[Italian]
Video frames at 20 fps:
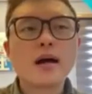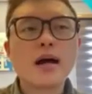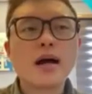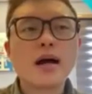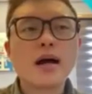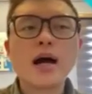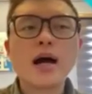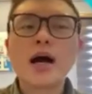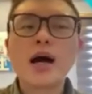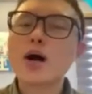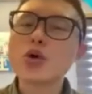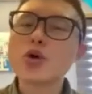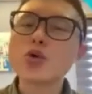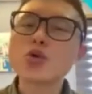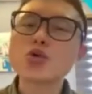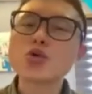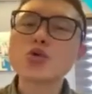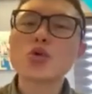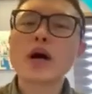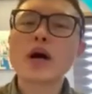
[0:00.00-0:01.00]
e quindi ad
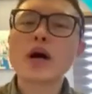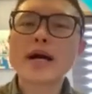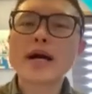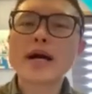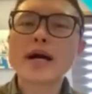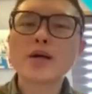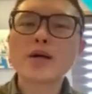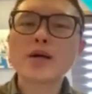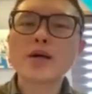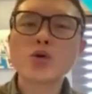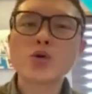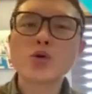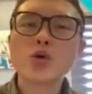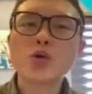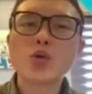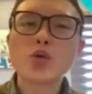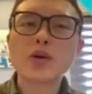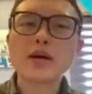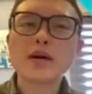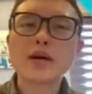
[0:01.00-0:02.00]
alcuni
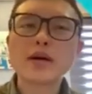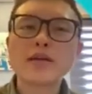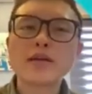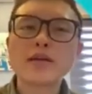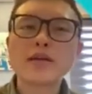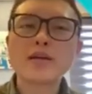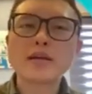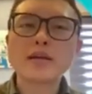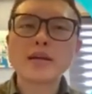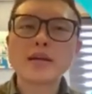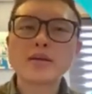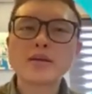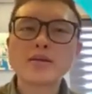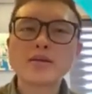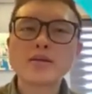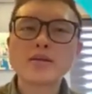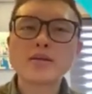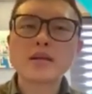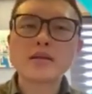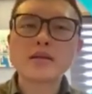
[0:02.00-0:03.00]
verrà la domanda,
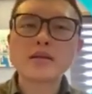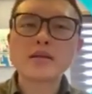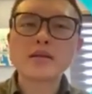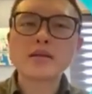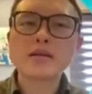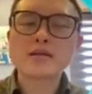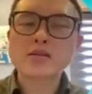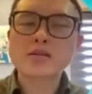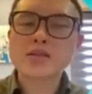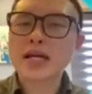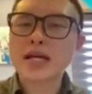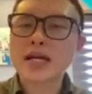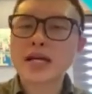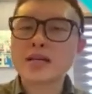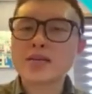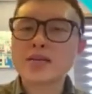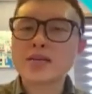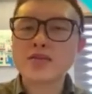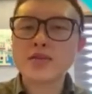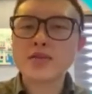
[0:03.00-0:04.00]
ma io come
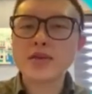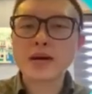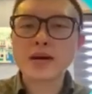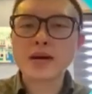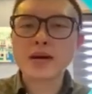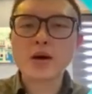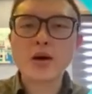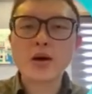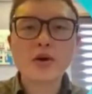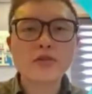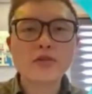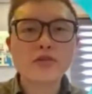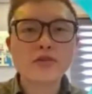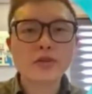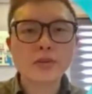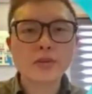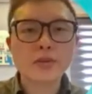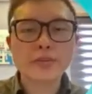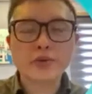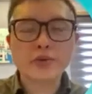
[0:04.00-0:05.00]
faccio a distinguere
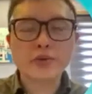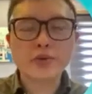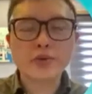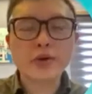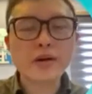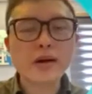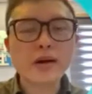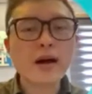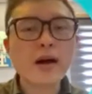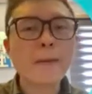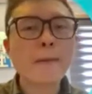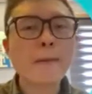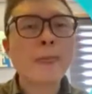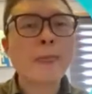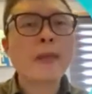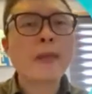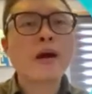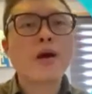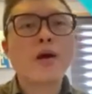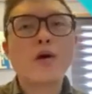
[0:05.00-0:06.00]
tra un
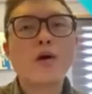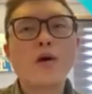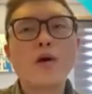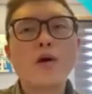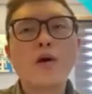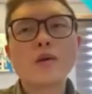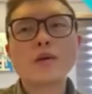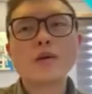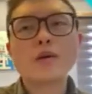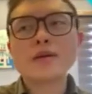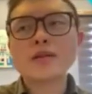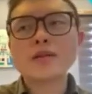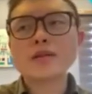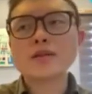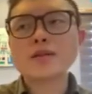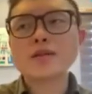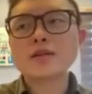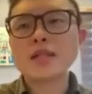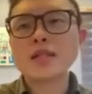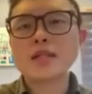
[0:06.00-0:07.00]
effetto collaterale
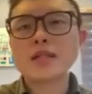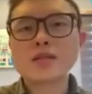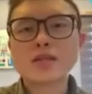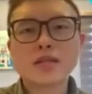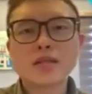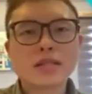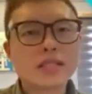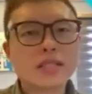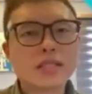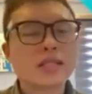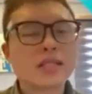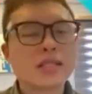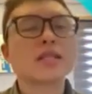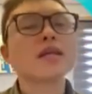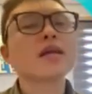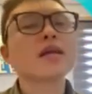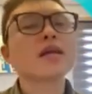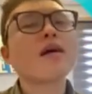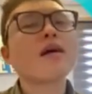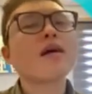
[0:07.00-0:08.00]
del prodotto
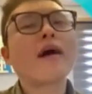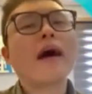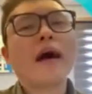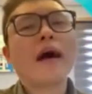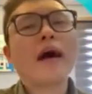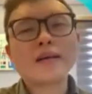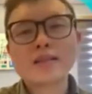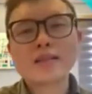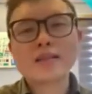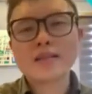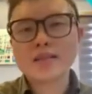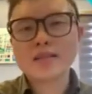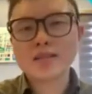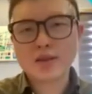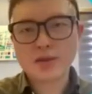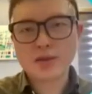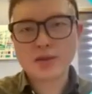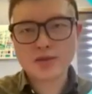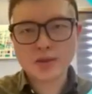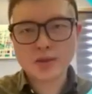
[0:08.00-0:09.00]
o una
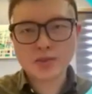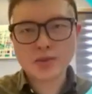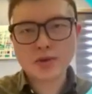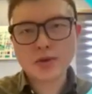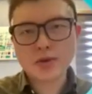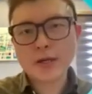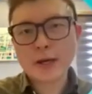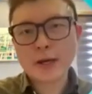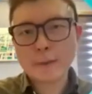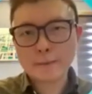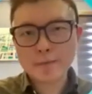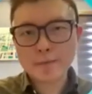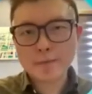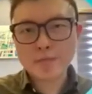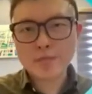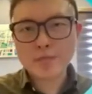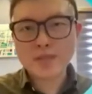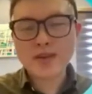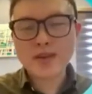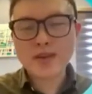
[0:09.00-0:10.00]
crisi di
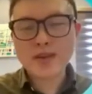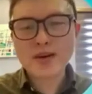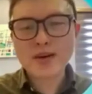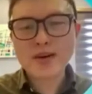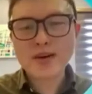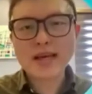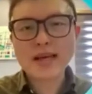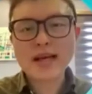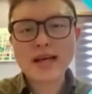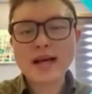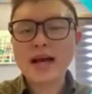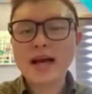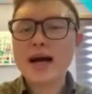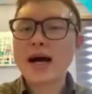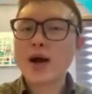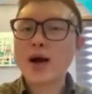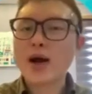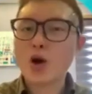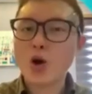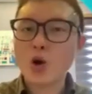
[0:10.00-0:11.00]
guarigione?
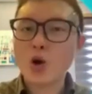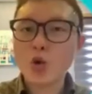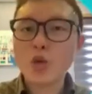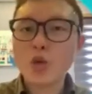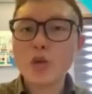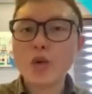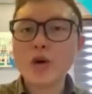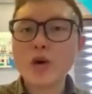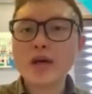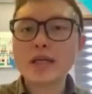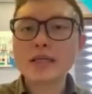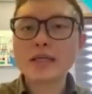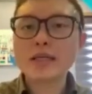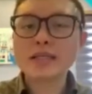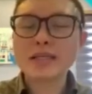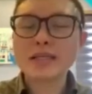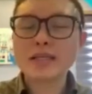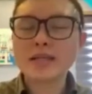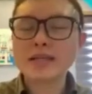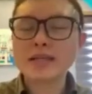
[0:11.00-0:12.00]
Come faccio a capire
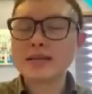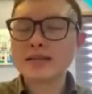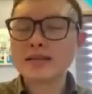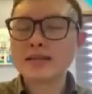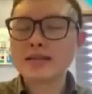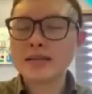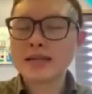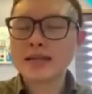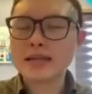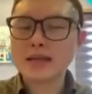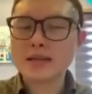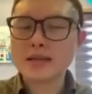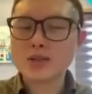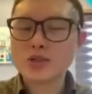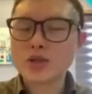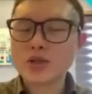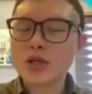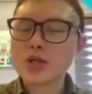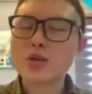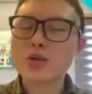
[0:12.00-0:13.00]
quale è quale?